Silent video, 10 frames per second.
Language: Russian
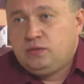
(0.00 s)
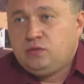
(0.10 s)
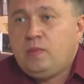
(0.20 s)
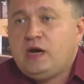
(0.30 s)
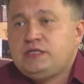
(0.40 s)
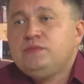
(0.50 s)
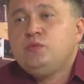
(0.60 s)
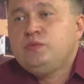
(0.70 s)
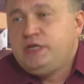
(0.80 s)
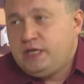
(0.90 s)
ну,
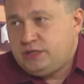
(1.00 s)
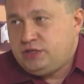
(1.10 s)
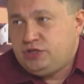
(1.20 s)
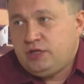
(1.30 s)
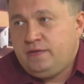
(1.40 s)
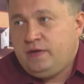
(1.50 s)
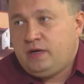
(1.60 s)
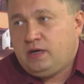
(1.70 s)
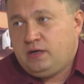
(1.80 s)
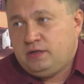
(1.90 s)
максимум 10
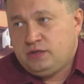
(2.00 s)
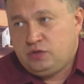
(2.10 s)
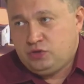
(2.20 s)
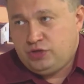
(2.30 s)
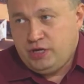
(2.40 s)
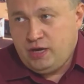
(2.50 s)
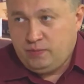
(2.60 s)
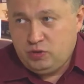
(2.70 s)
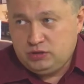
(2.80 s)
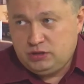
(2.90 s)
человек из окружения
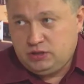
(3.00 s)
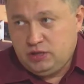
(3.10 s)
опросят.